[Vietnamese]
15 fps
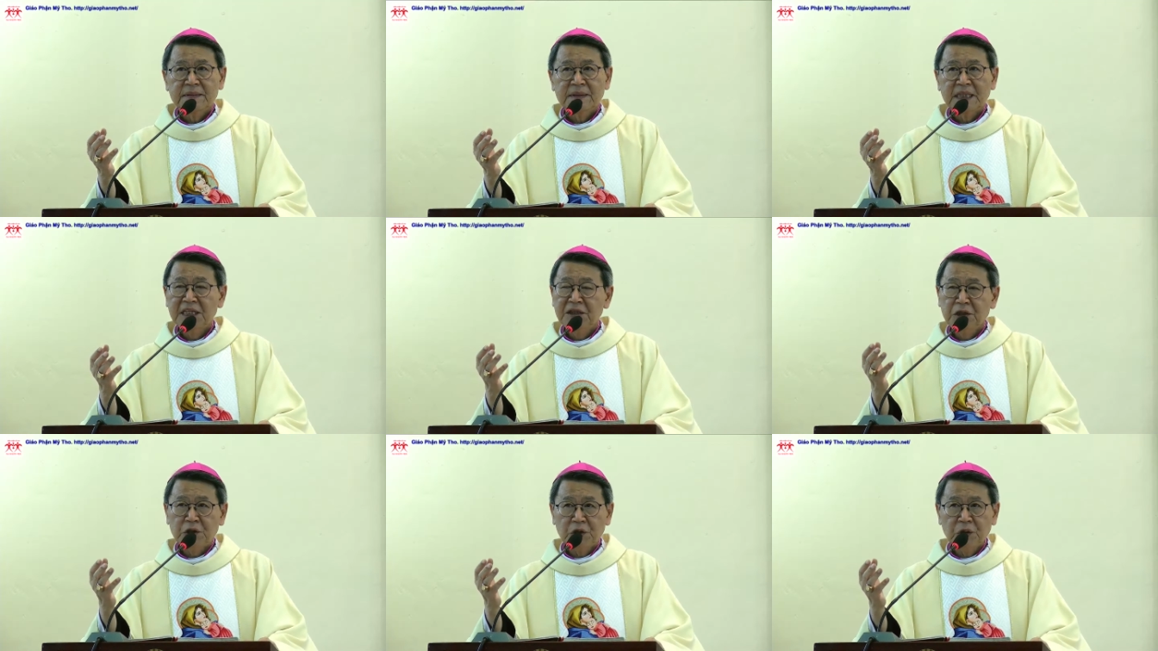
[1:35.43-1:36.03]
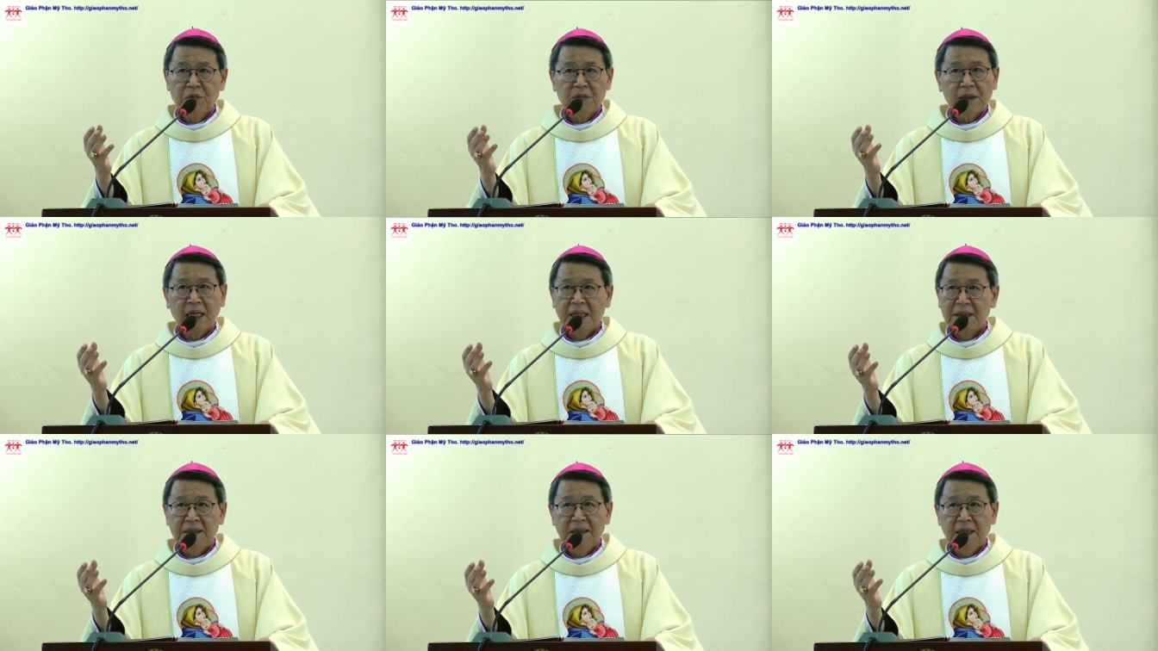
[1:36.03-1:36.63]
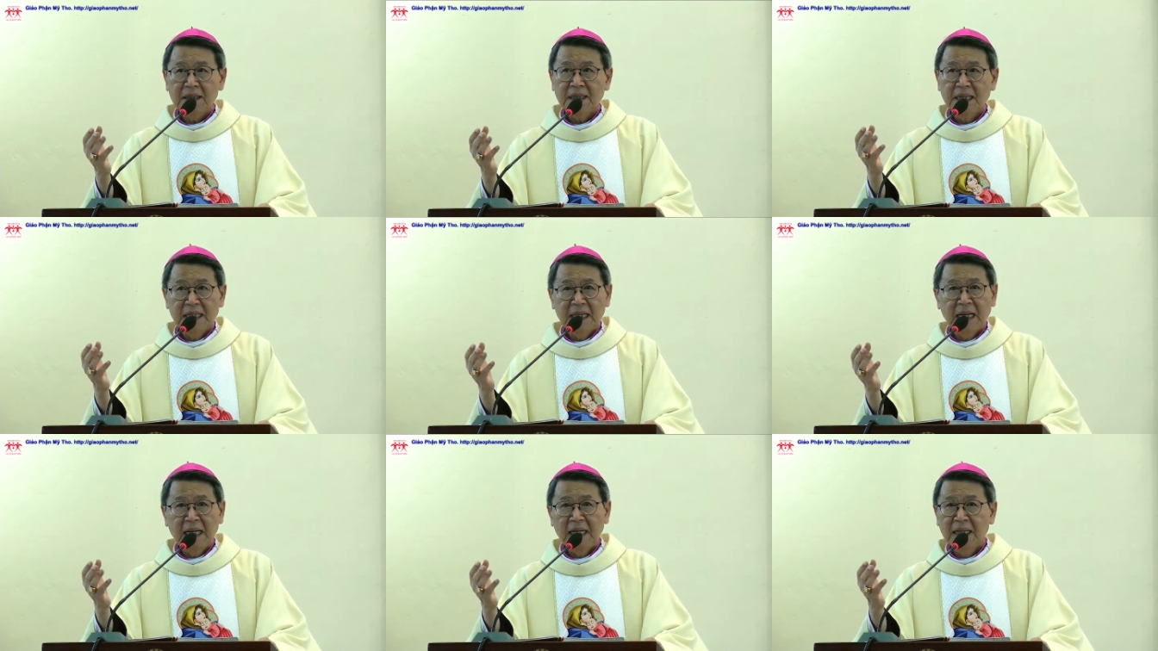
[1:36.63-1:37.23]
Tính chung cả nước
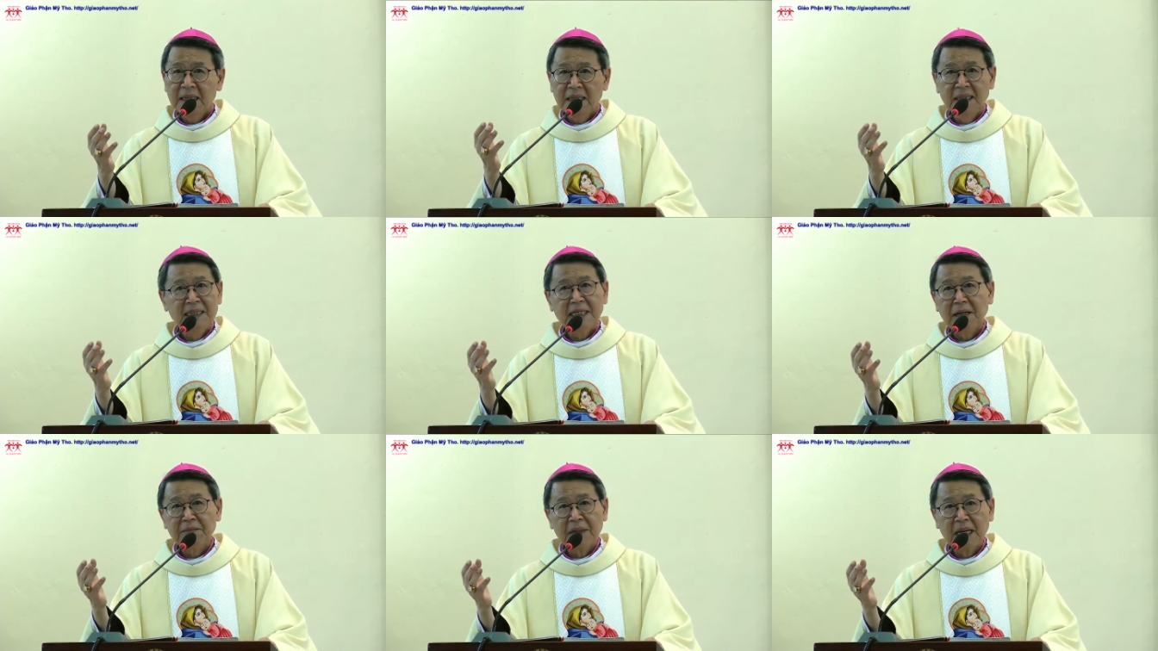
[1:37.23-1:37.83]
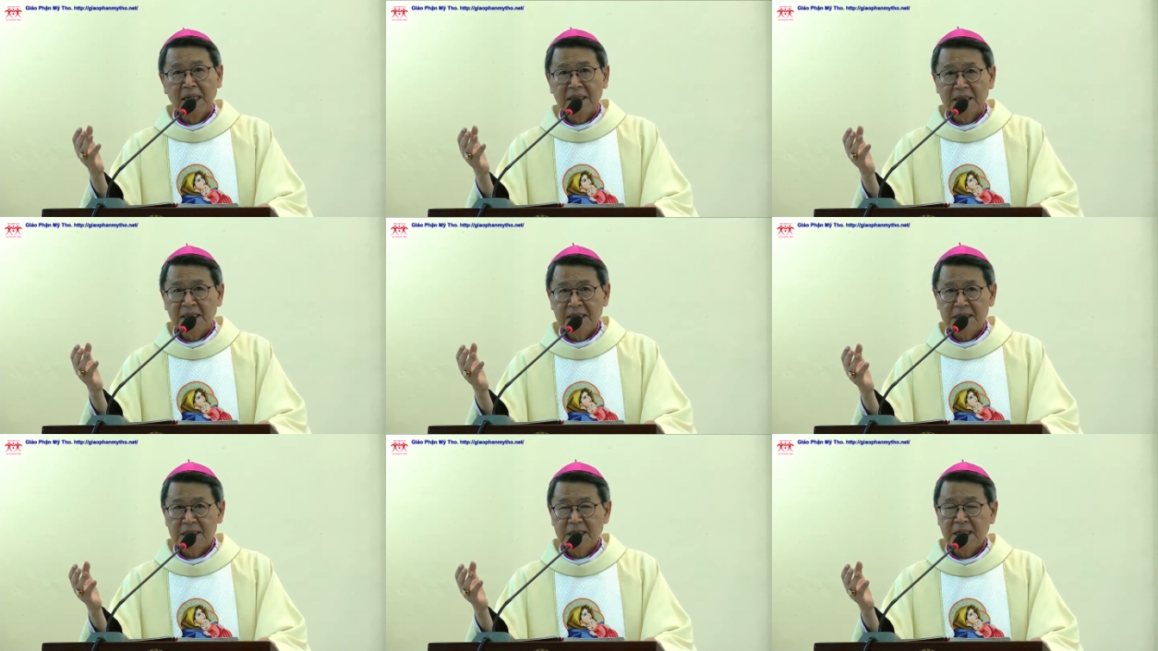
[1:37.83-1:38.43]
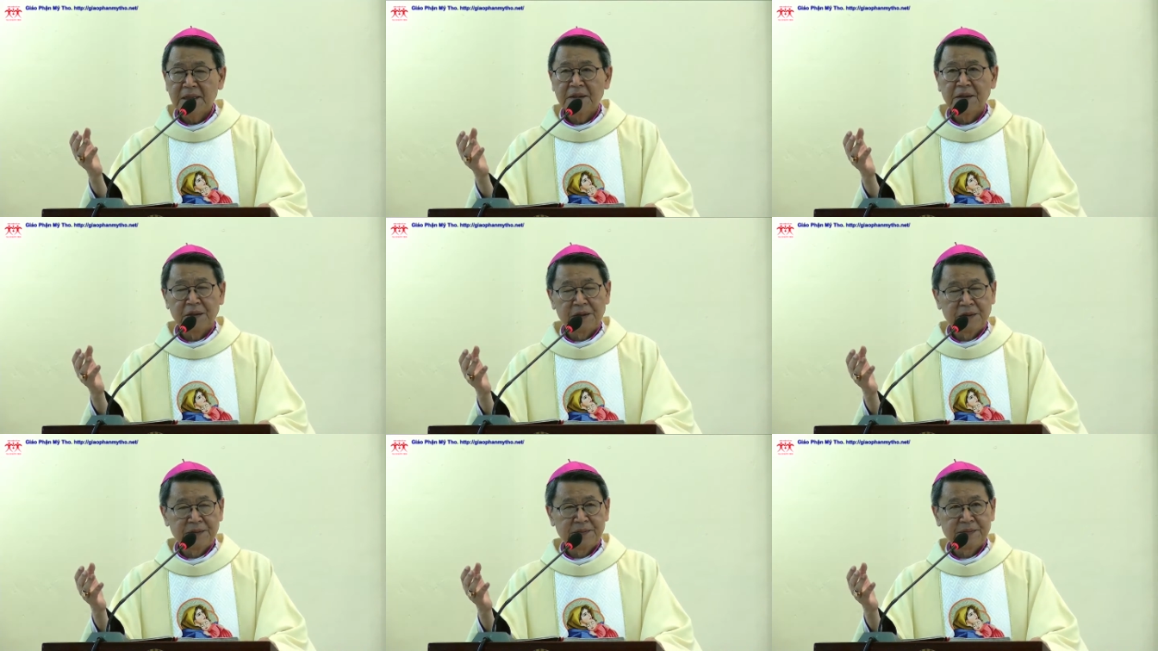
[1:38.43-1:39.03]
đến nay là hơn năm ngàn người chết rồi